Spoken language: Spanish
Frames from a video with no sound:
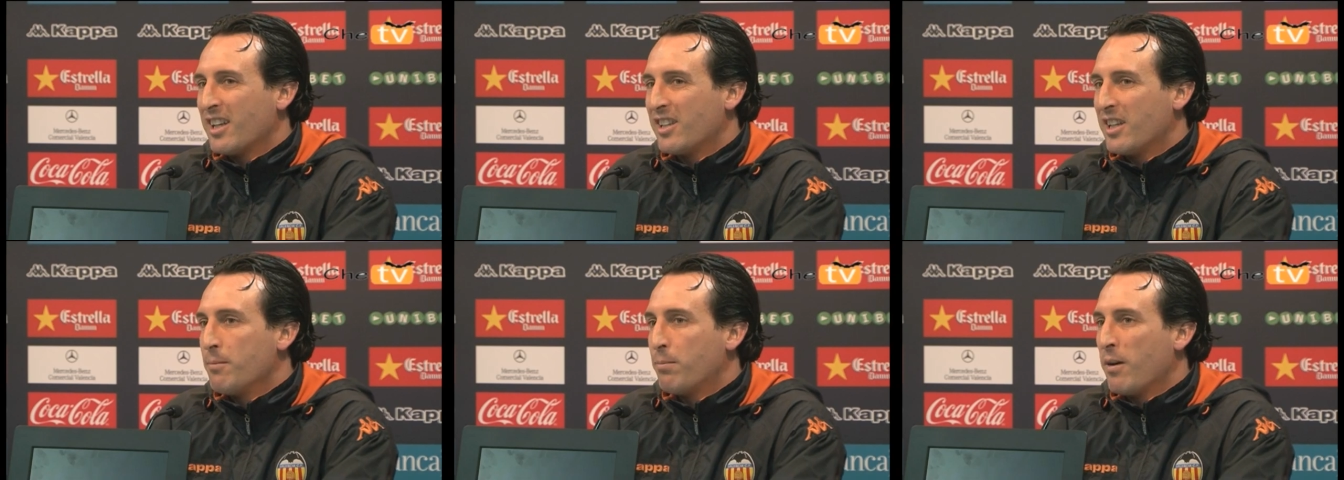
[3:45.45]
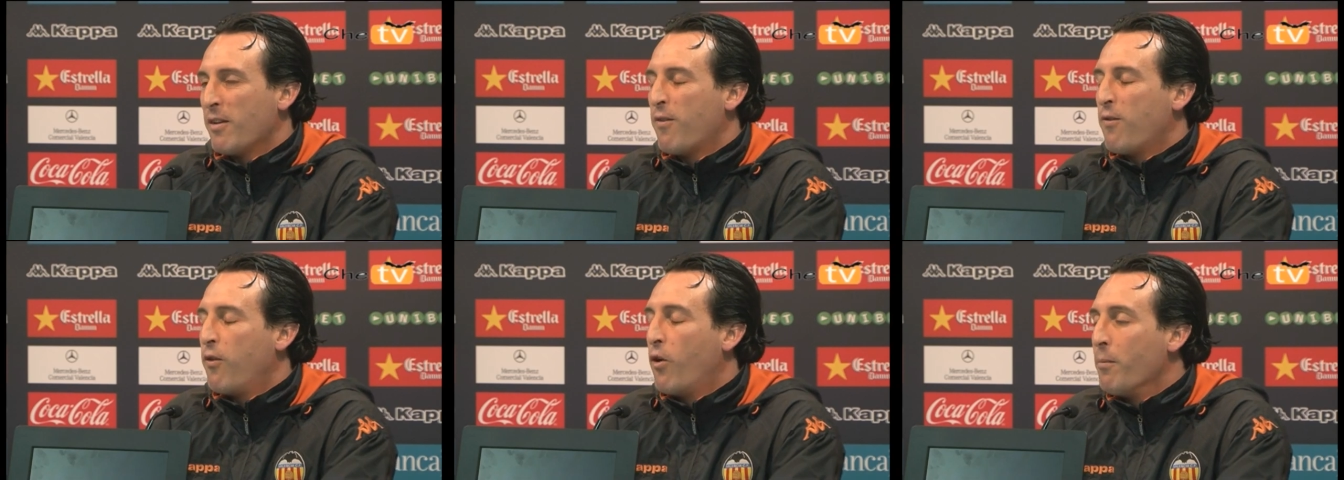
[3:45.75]

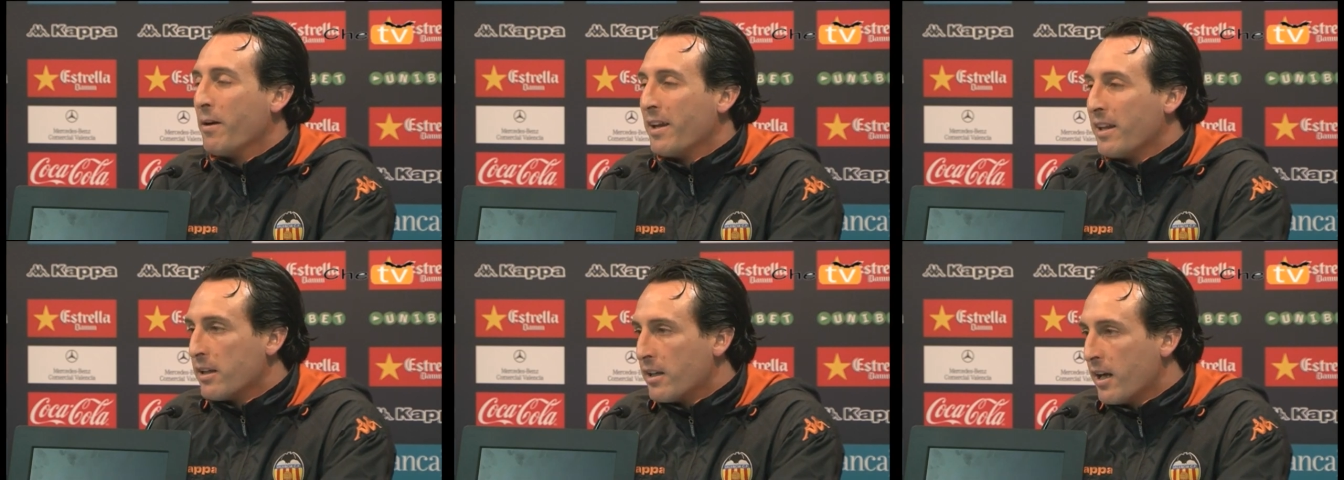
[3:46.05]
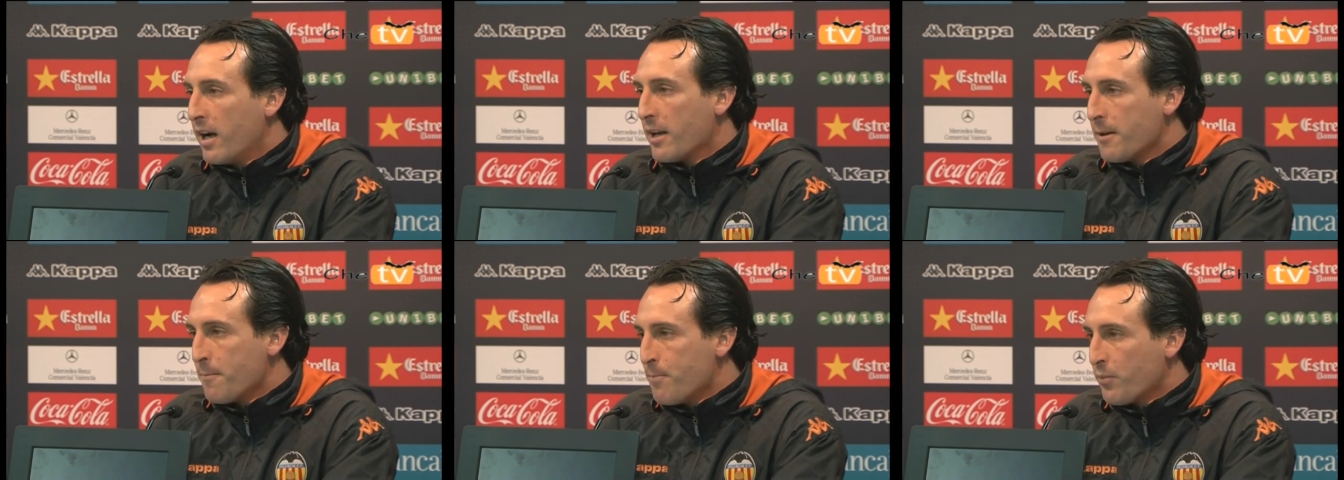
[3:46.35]
siempre
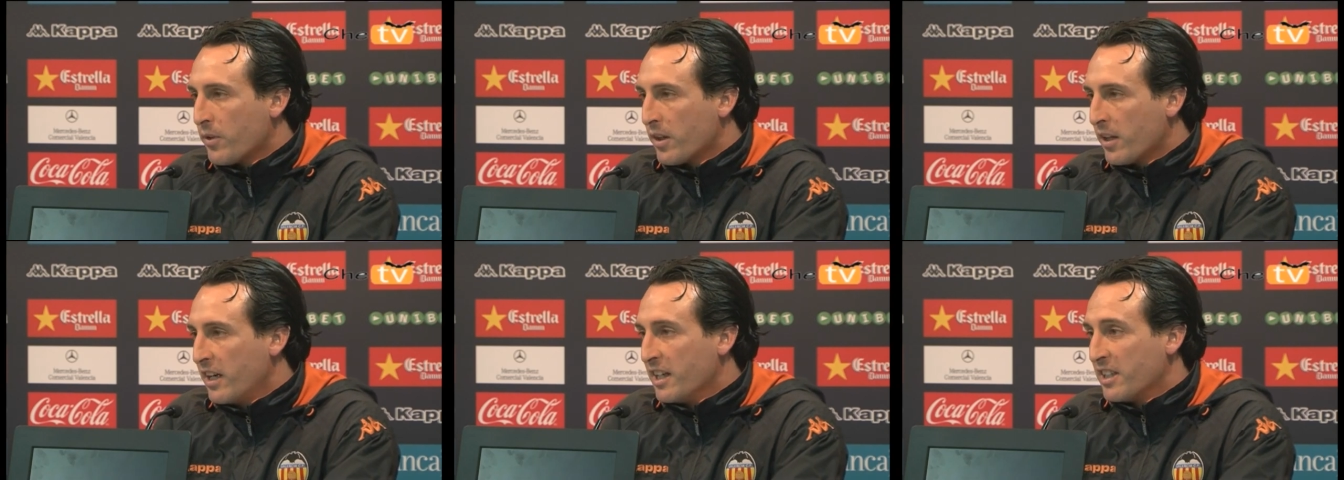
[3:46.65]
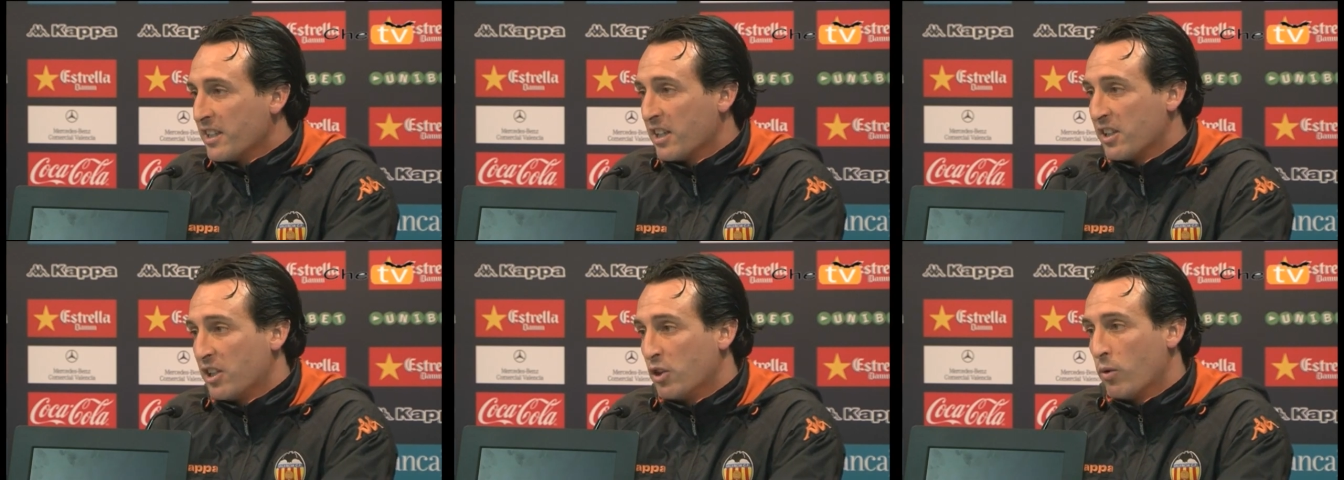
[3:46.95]
fomentar
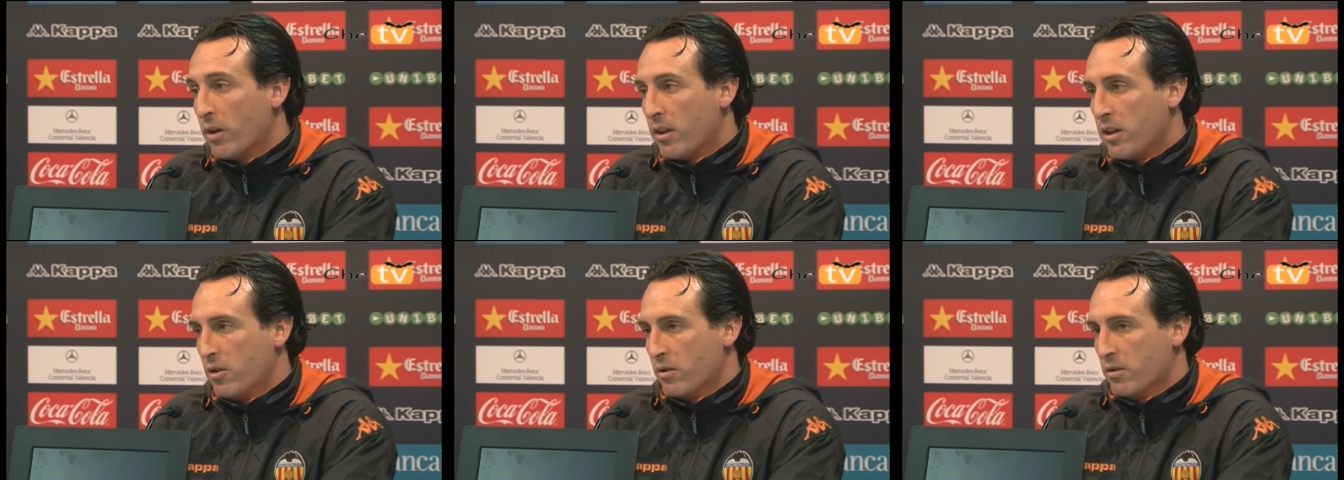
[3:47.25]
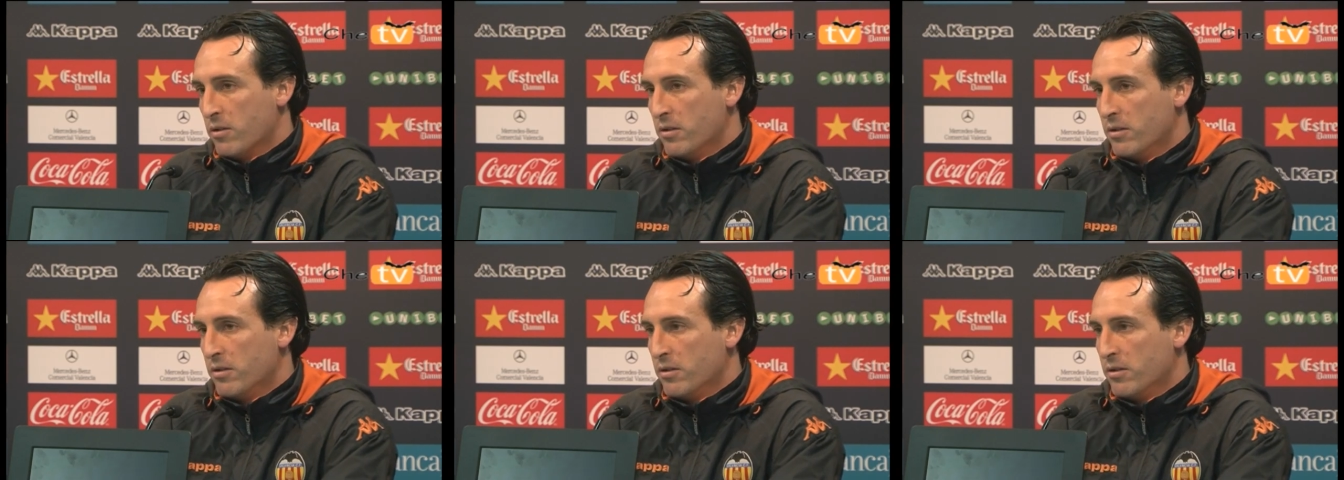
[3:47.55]
esa situación